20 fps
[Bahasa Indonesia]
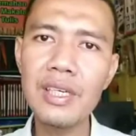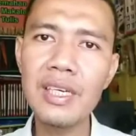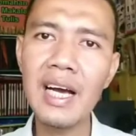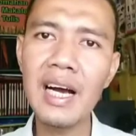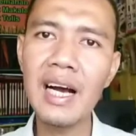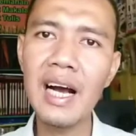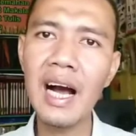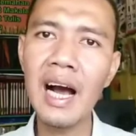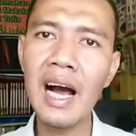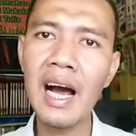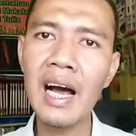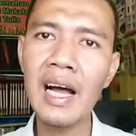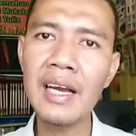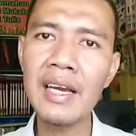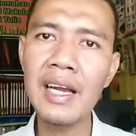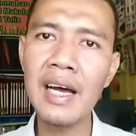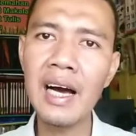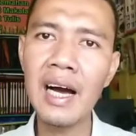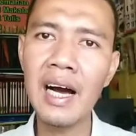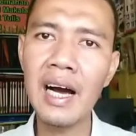yang
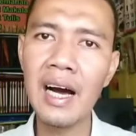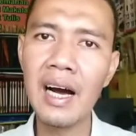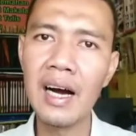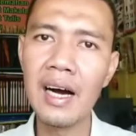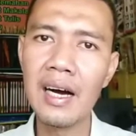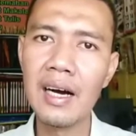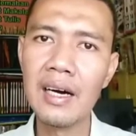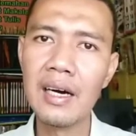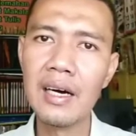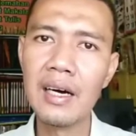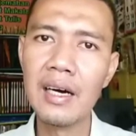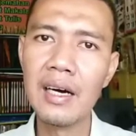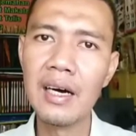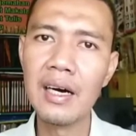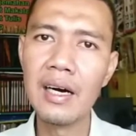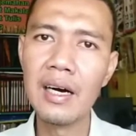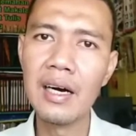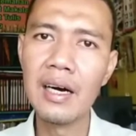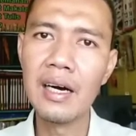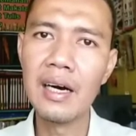ada
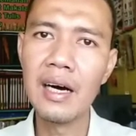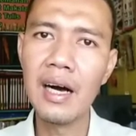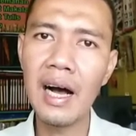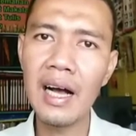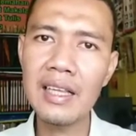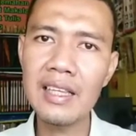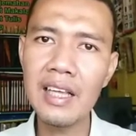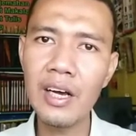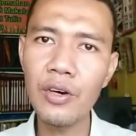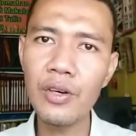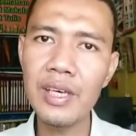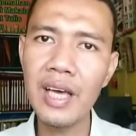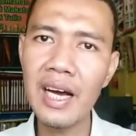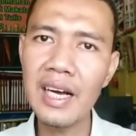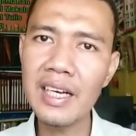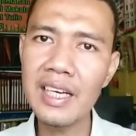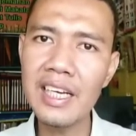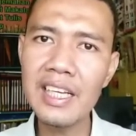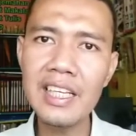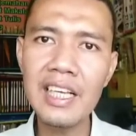atau
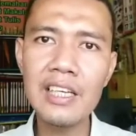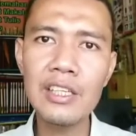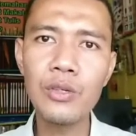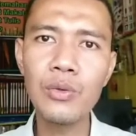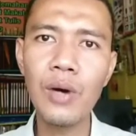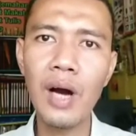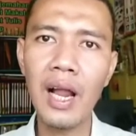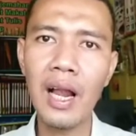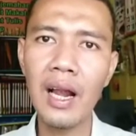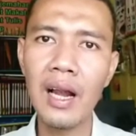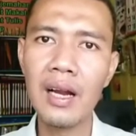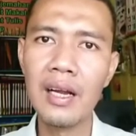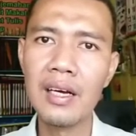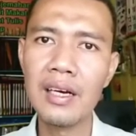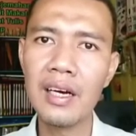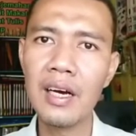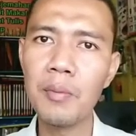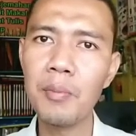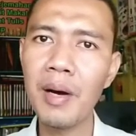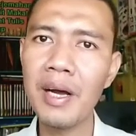yang kita jual
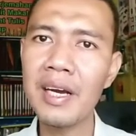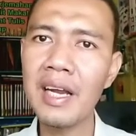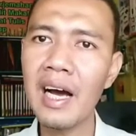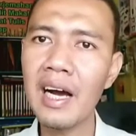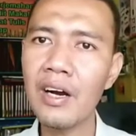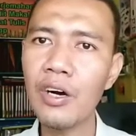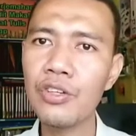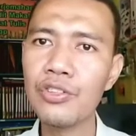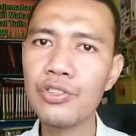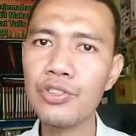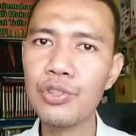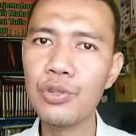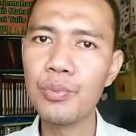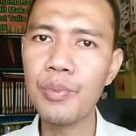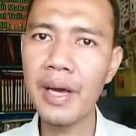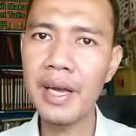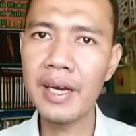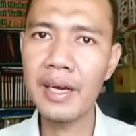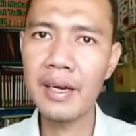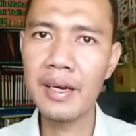kepada
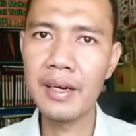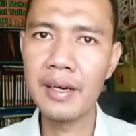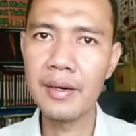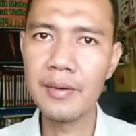konsumen.